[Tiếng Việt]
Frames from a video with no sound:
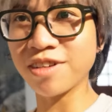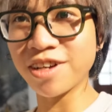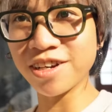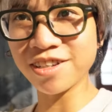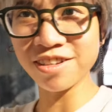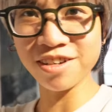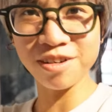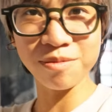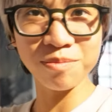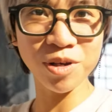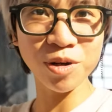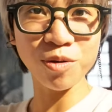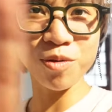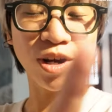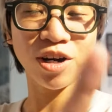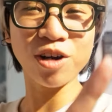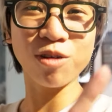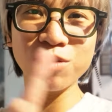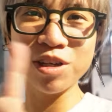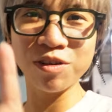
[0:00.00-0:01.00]
từ nãy giờ mình
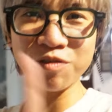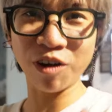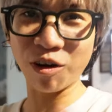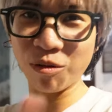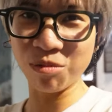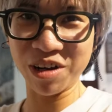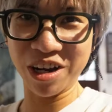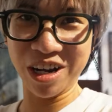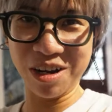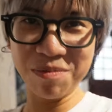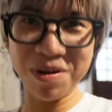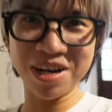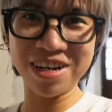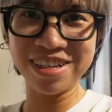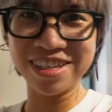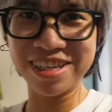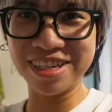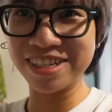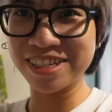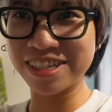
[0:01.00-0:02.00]
quên không nhìn vào ống kính mà
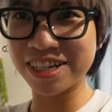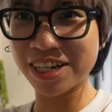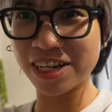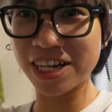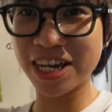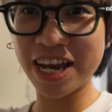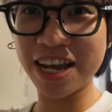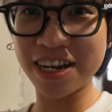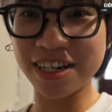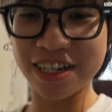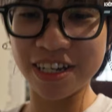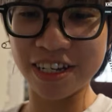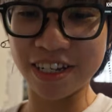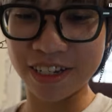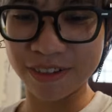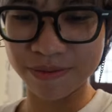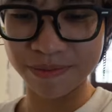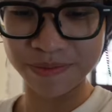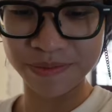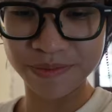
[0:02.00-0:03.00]
cứ nhìn sang cái ngang này
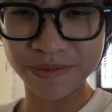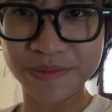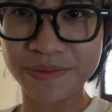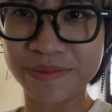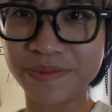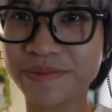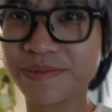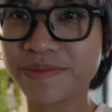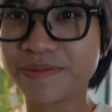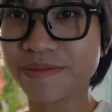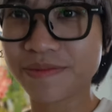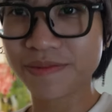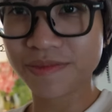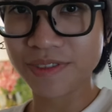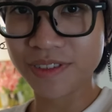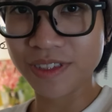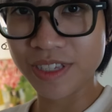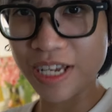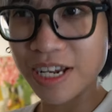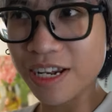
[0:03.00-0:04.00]

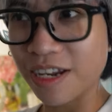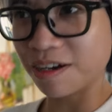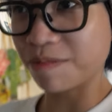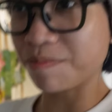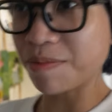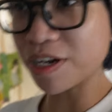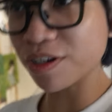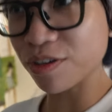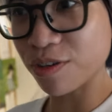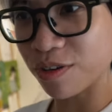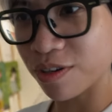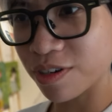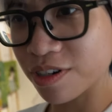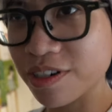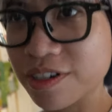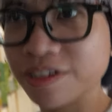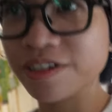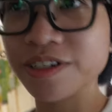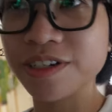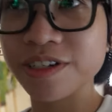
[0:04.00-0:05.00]
nên là mắt nó
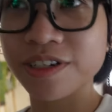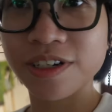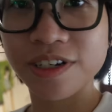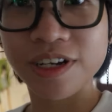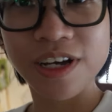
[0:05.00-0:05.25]
hơi